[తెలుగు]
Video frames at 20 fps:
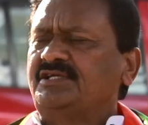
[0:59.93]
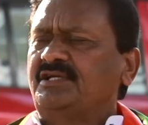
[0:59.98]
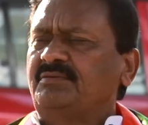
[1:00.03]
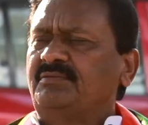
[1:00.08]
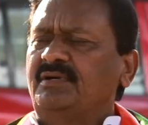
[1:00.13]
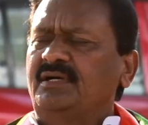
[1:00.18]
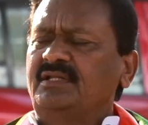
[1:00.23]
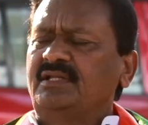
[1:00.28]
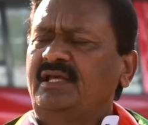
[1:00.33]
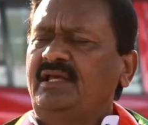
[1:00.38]
ఇచ్చిన
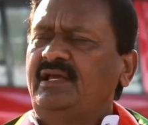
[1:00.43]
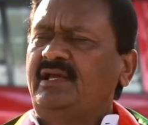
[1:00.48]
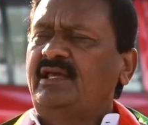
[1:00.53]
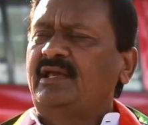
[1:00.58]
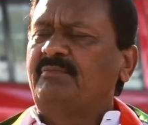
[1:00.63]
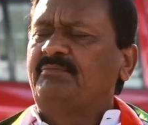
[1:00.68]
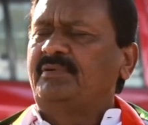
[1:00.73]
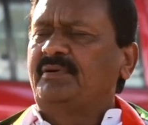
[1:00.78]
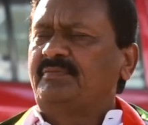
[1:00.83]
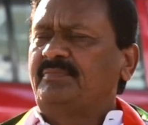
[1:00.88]
కాదా
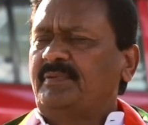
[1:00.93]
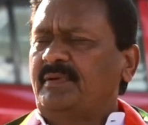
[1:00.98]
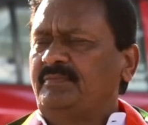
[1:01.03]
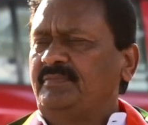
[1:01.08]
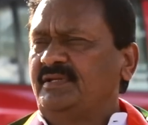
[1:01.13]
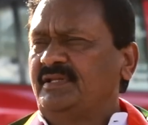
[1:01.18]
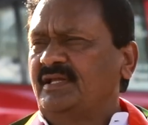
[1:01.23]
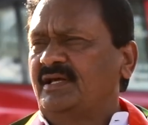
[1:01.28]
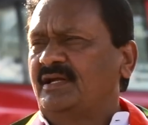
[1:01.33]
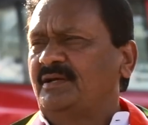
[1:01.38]
ఇంకేం
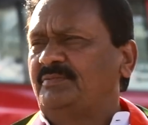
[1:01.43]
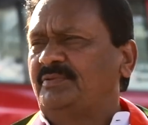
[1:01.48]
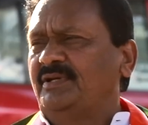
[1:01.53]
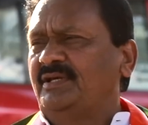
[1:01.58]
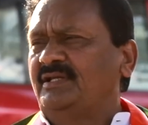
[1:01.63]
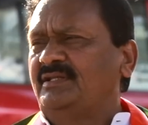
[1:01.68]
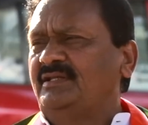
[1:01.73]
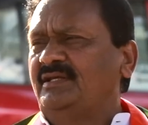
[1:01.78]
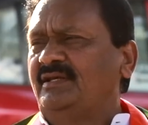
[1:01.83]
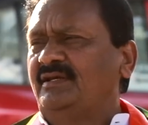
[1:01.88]
పబ్లిక్ దగ్గర
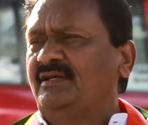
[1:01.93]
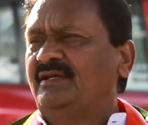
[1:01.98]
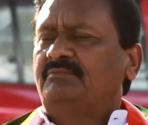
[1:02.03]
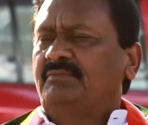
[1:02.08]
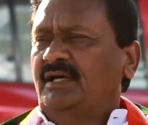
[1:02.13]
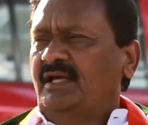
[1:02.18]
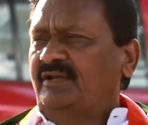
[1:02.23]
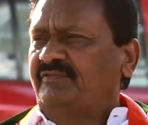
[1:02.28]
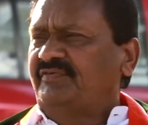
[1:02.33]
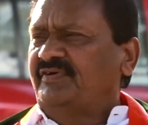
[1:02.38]
పోయేది
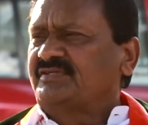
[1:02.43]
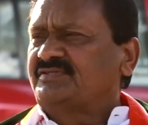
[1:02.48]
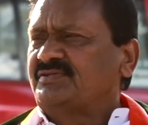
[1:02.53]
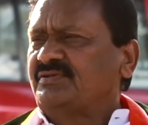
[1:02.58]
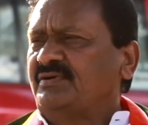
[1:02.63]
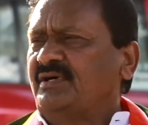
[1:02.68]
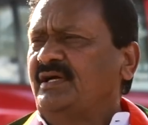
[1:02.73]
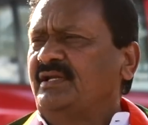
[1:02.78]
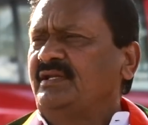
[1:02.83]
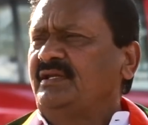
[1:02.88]

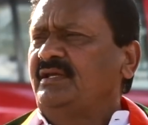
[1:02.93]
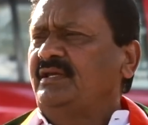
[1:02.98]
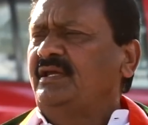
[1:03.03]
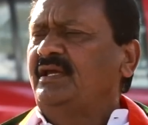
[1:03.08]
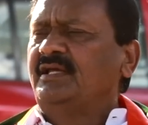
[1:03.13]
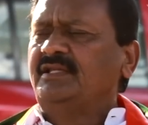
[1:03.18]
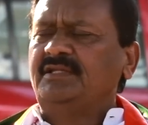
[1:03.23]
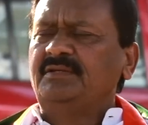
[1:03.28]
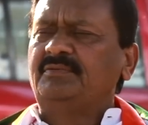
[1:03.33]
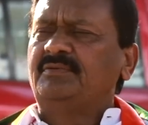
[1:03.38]
మేనిఫెస్టో కానీ
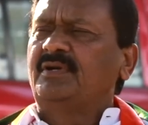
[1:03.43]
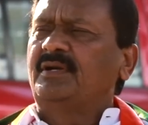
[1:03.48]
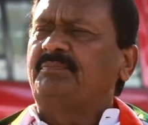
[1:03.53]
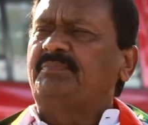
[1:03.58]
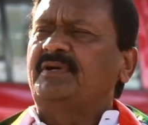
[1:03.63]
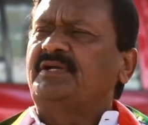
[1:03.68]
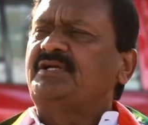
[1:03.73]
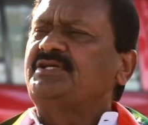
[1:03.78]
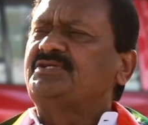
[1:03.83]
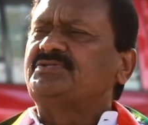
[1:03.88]
ఏది కూడా
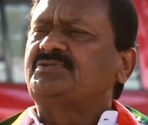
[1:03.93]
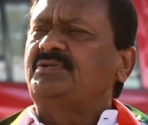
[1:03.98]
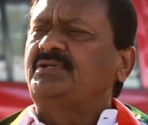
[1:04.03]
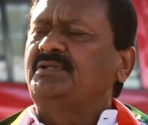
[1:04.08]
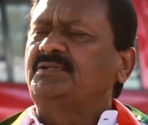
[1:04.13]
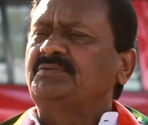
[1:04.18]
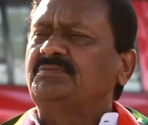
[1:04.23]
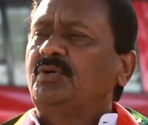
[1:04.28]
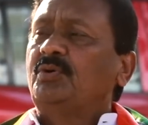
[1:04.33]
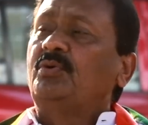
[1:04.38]

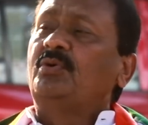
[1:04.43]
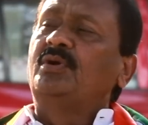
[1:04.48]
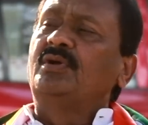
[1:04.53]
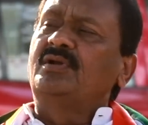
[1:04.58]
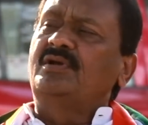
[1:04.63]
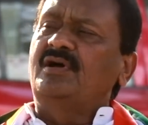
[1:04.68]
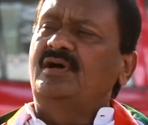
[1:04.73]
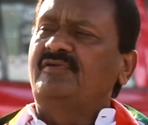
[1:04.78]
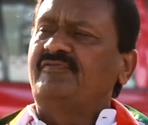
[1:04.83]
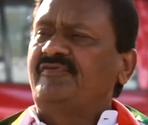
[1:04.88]
పట్టించుకోలేదు
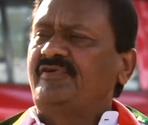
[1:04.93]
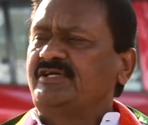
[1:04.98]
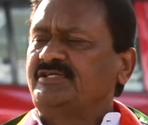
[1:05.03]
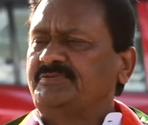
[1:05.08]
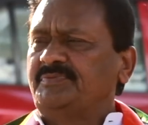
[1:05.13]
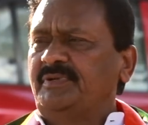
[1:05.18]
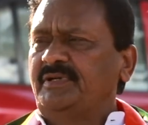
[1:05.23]
ఓవర్ కాన్ఫిడెన్స్